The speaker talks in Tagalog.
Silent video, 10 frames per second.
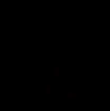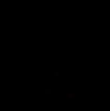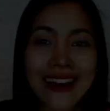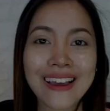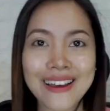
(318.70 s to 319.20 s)

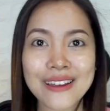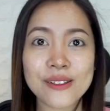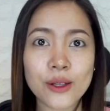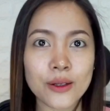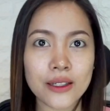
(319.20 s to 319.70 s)
Hi
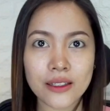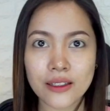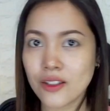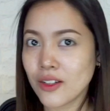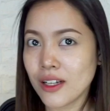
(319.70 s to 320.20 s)
guys! So, ayan
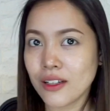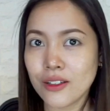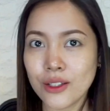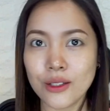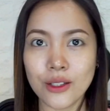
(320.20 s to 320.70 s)
na yung aking
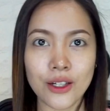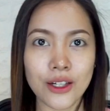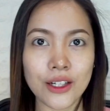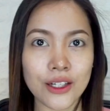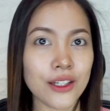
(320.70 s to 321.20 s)

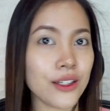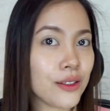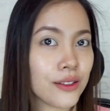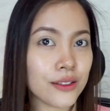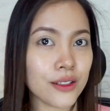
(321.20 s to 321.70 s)

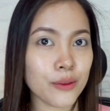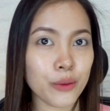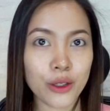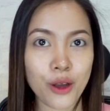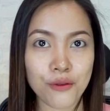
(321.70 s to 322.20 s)
kilay na
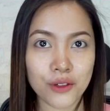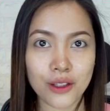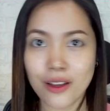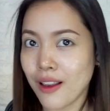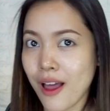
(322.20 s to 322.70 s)
pang
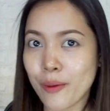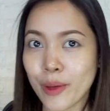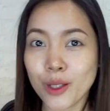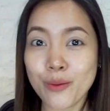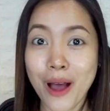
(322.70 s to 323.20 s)
everyday lang,
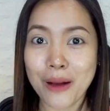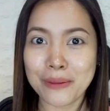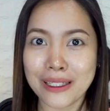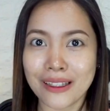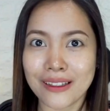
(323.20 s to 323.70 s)
pero pack
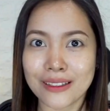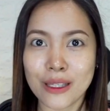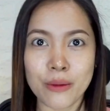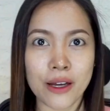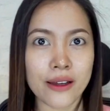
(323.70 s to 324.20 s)
pa rin,
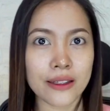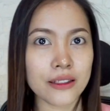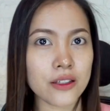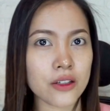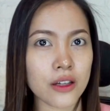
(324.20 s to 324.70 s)
diba?
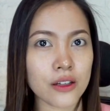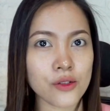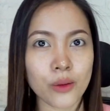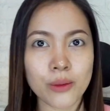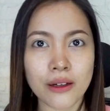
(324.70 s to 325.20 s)
Hindi siya
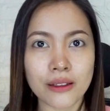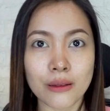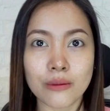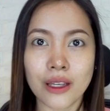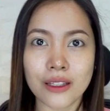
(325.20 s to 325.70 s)
sobrang
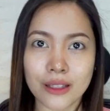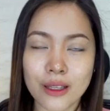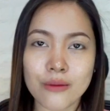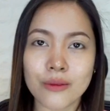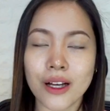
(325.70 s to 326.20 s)
itim na
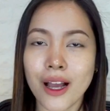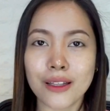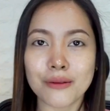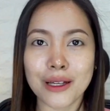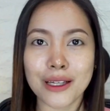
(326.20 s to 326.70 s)
itim, kagaya
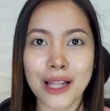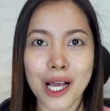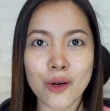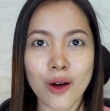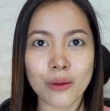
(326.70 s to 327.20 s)
ng mga
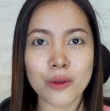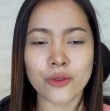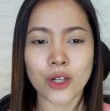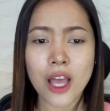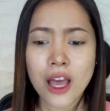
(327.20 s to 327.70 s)
ginagawa ko
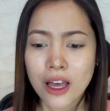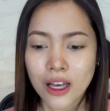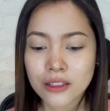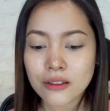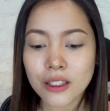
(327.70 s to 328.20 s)
before.
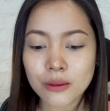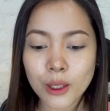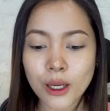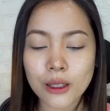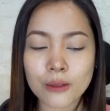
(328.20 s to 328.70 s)
Actually, yung
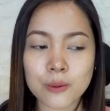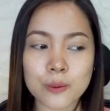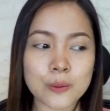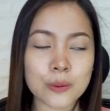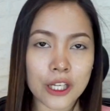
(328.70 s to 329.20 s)
mga
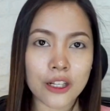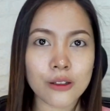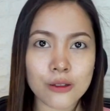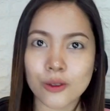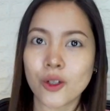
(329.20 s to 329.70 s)

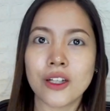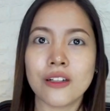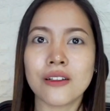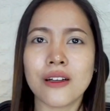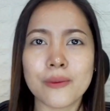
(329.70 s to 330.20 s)
kilay
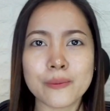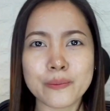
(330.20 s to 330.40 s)
tutorial na